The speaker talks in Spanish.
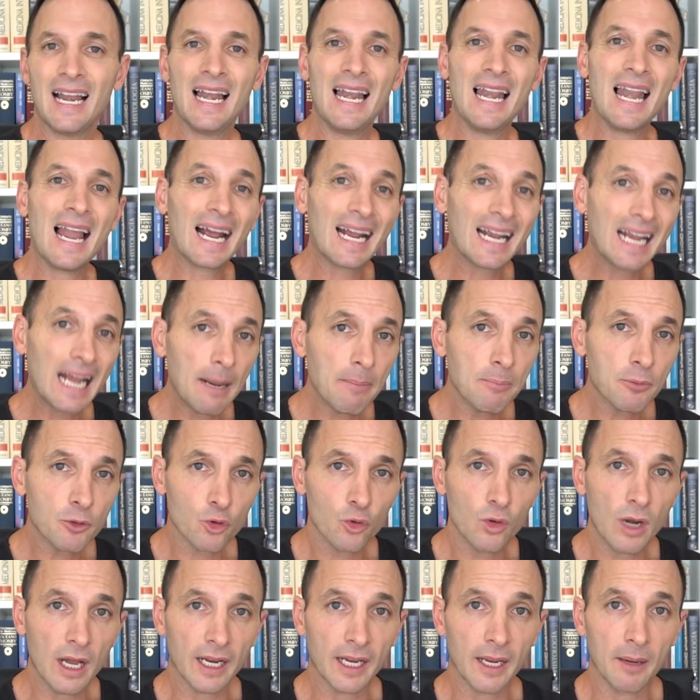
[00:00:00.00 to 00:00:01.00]
La
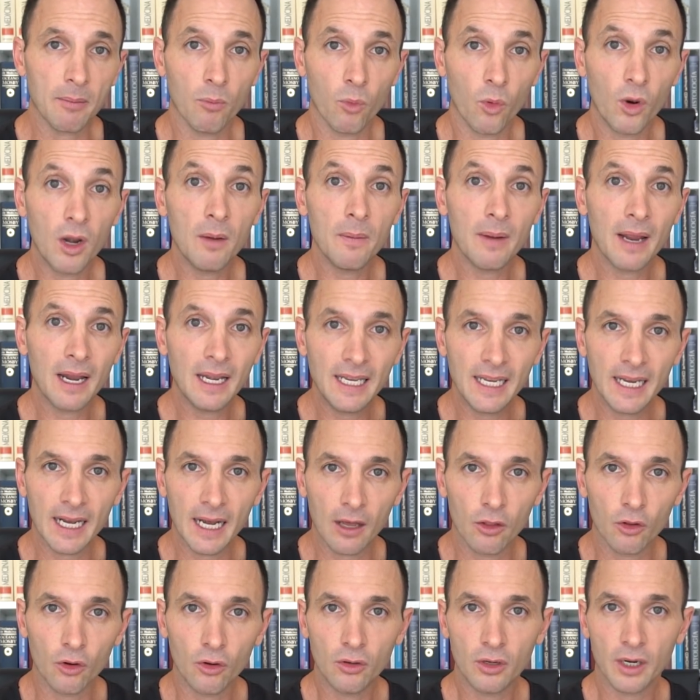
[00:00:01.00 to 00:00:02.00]
cápsula que envuelve al
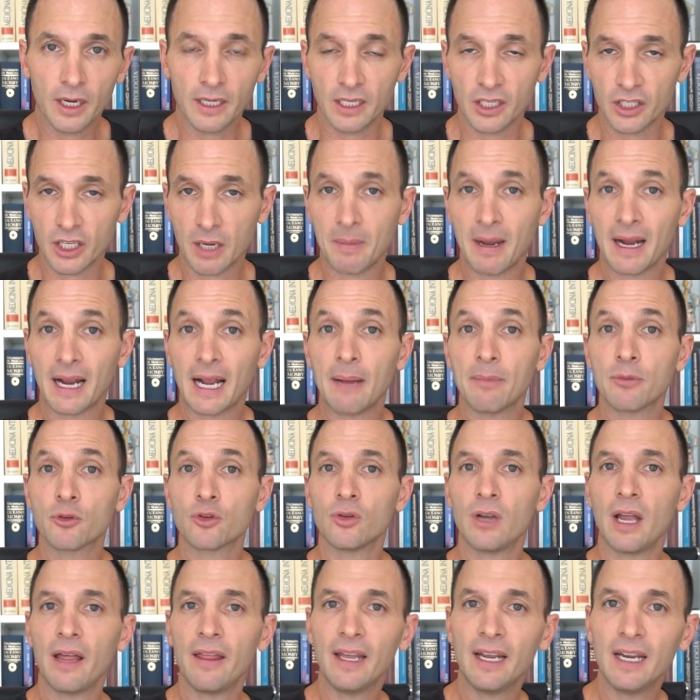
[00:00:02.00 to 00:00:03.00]
hígado, que se llama
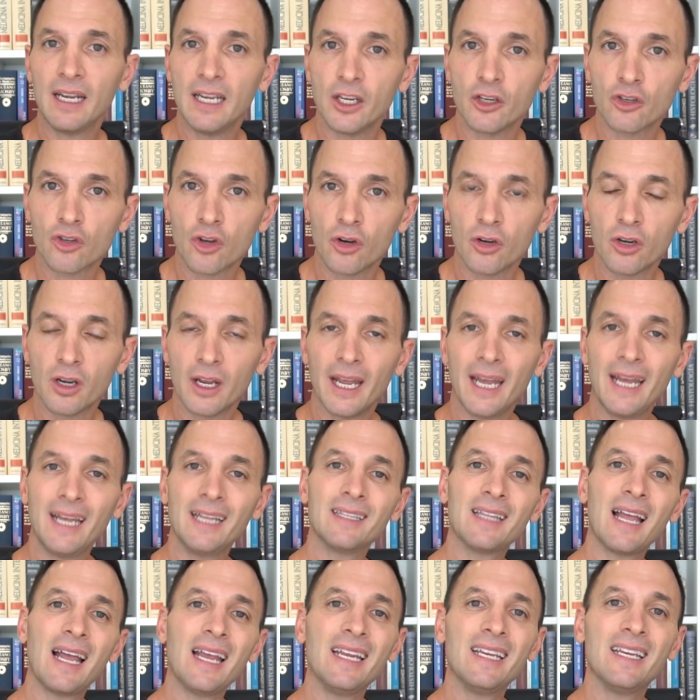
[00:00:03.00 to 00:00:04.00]
cápsula de Glisson,
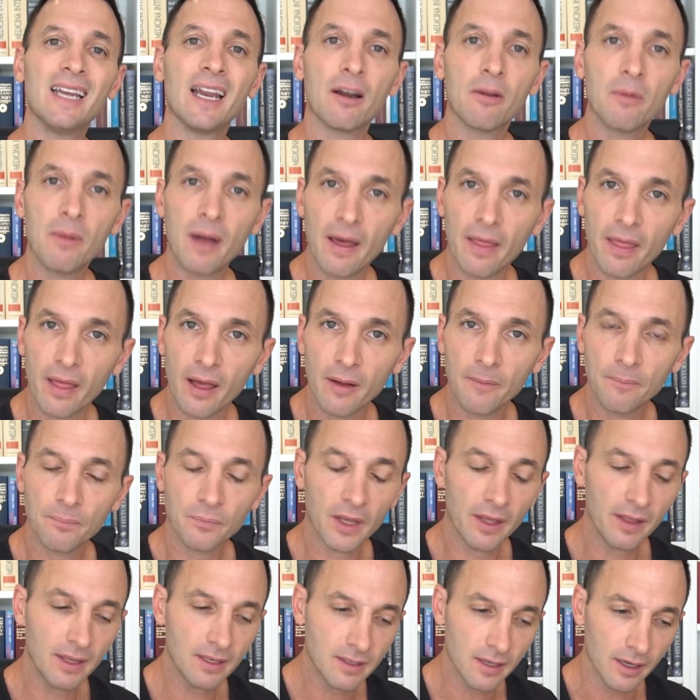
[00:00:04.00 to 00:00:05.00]
está inervada,
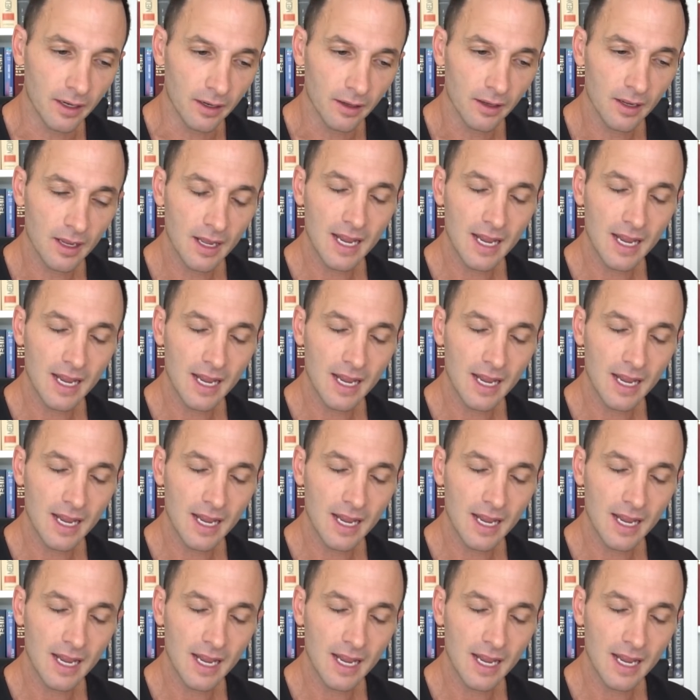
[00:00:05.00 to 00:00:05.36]
es decir,